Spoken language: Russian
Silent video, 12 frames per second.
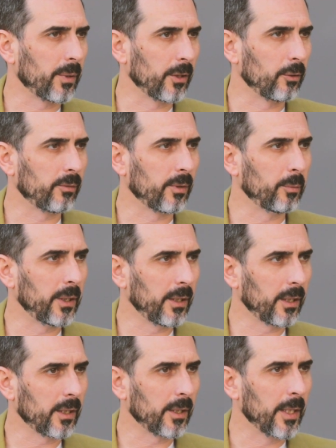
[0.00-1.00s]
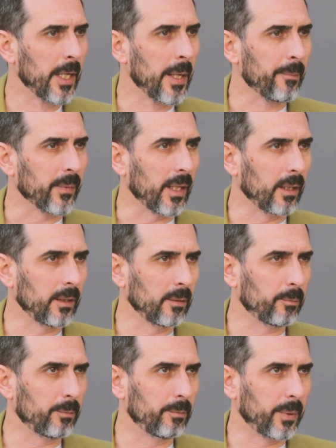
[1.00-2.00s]
компанию в Америке. И
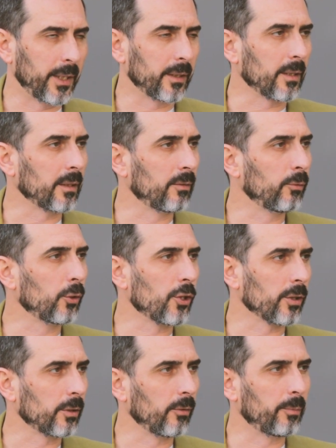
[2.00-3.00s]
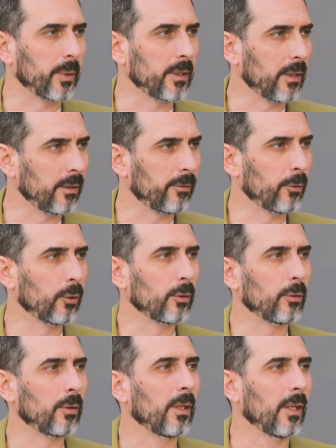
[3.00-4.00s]
они порядка двух часов по
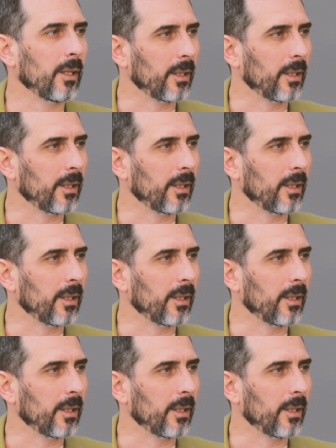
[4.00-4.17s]
телефону